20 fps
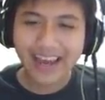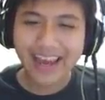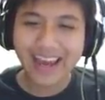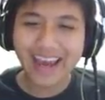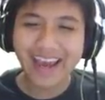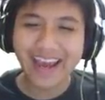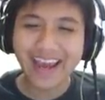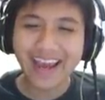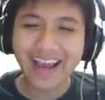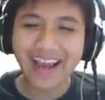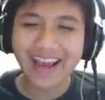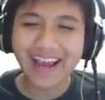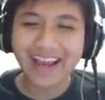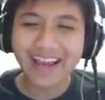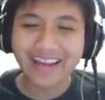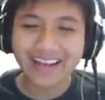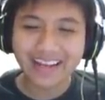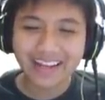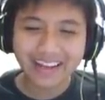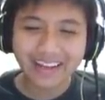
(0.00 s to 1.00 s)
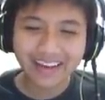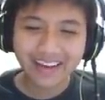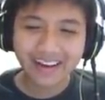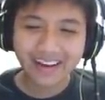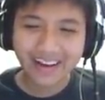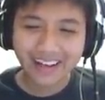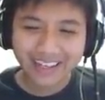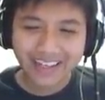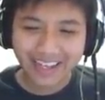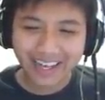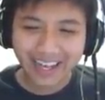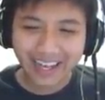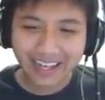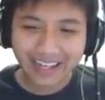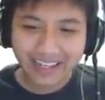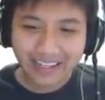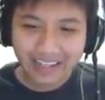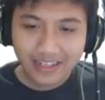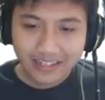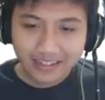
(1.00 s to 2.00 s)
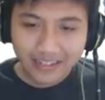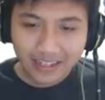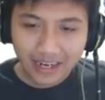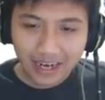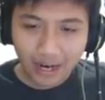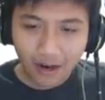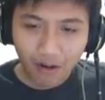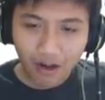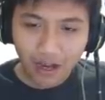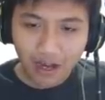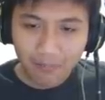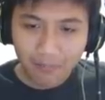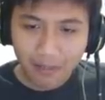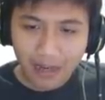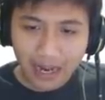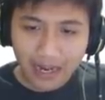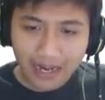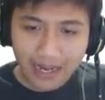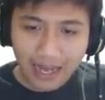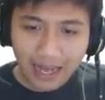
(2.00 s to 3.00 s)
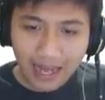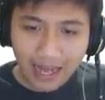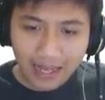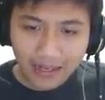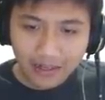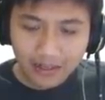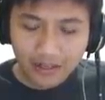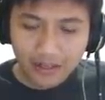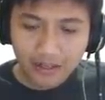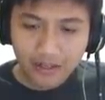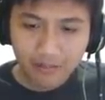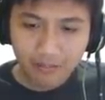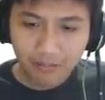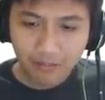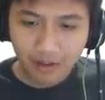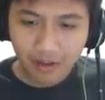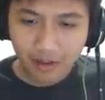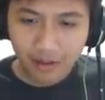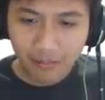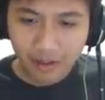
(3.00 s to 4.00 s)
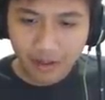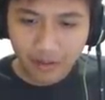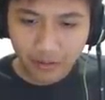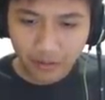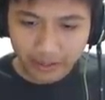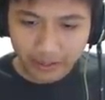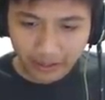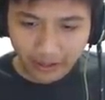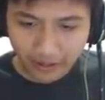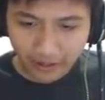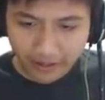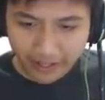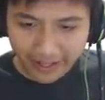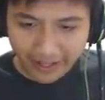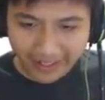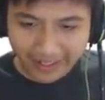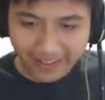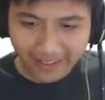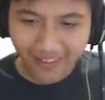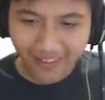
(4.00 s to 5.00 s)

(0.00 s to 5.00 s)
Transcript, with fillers: Yeay. Oke. Okay. Karena aku akan perlahan-lahan memajui. Oke, okay.